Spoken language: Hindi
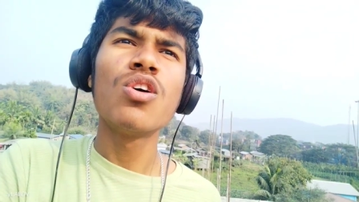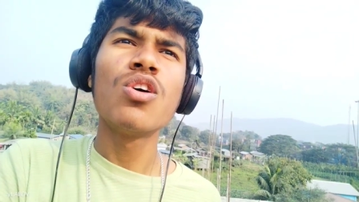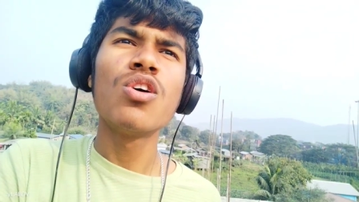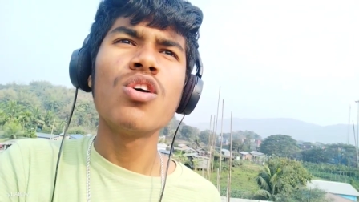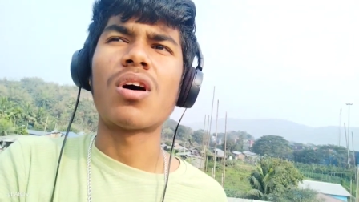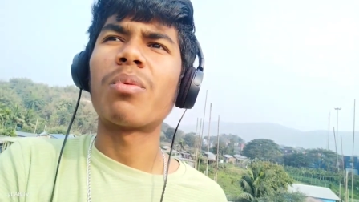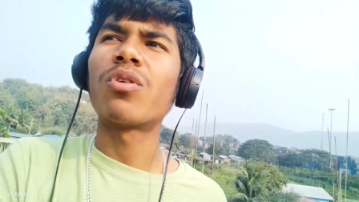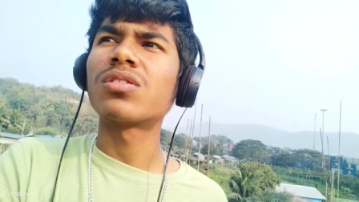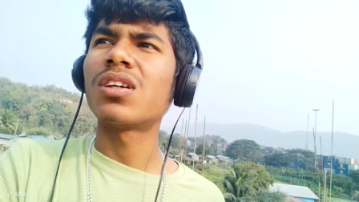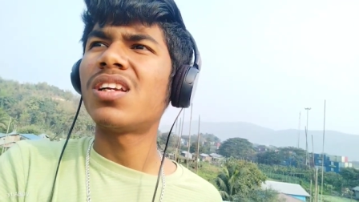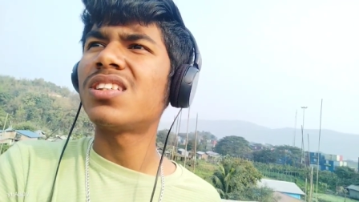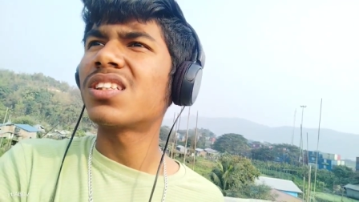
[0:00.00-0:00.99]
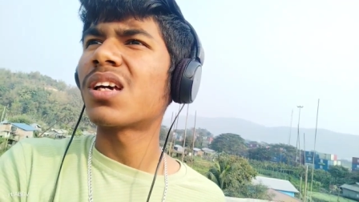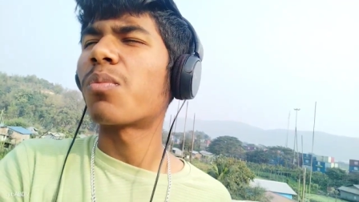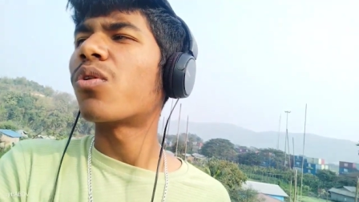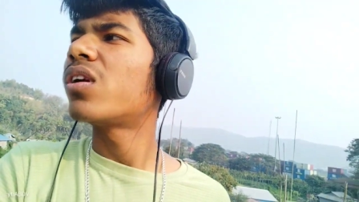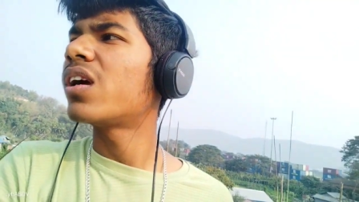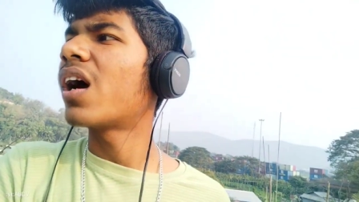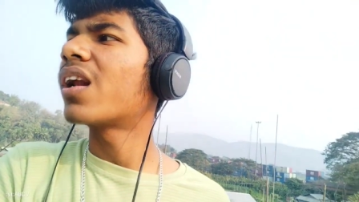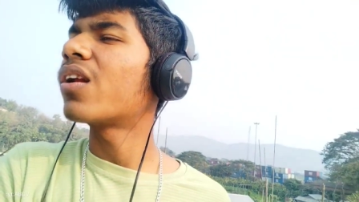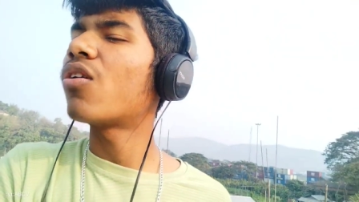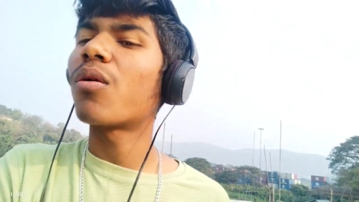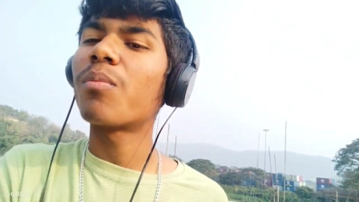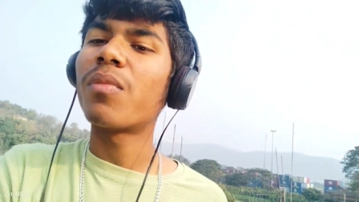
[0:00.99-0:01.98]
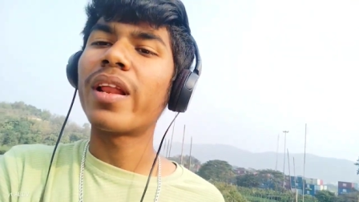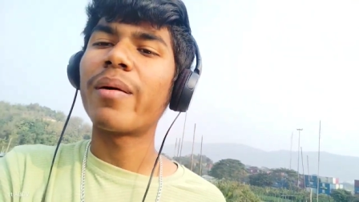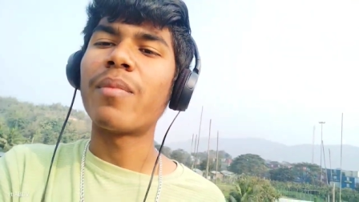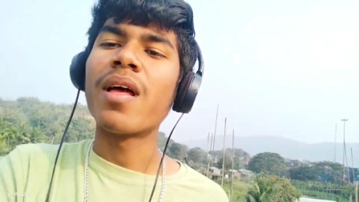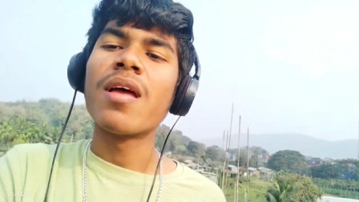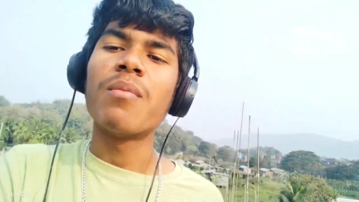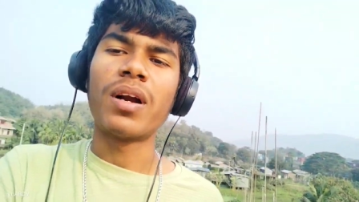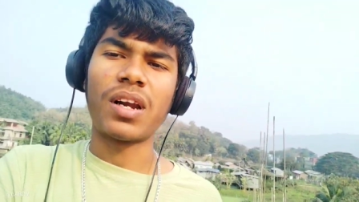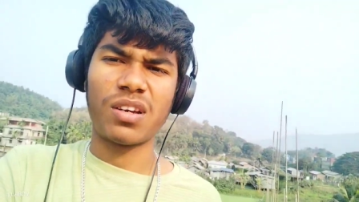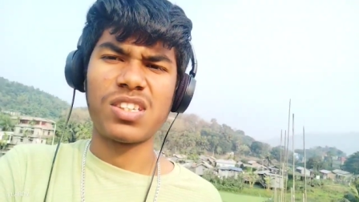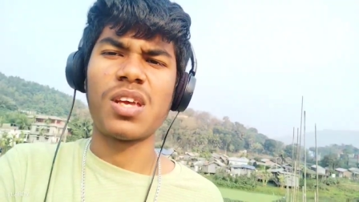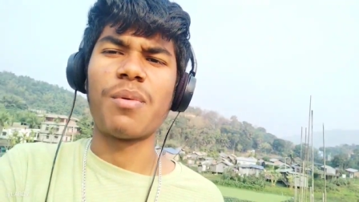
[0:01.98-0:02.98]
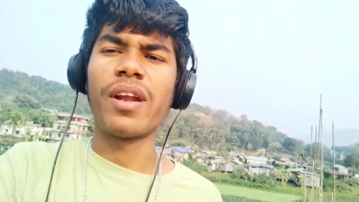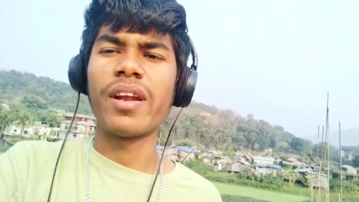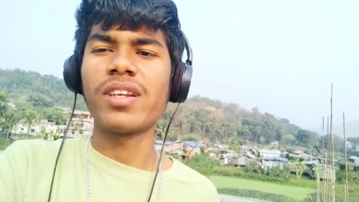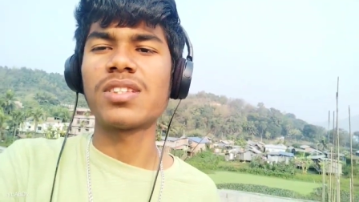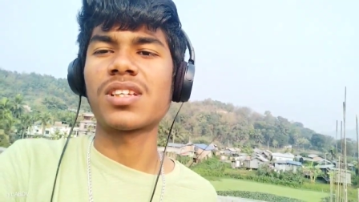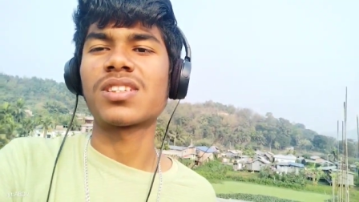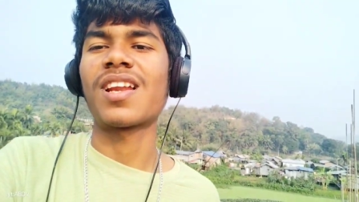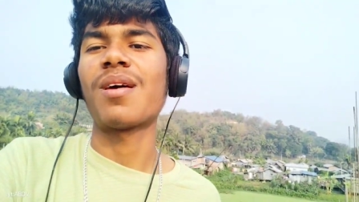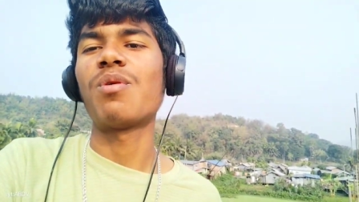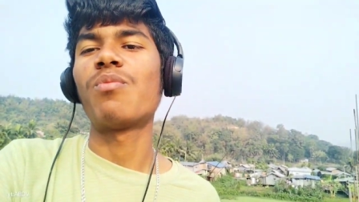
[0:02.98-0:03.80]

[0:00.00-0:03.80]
सो आप लोग जल्दी से सपोर्ट दिखाते रहो और मेरे मतलब कि सेवन हंड्रेड सब्सक्राइब भी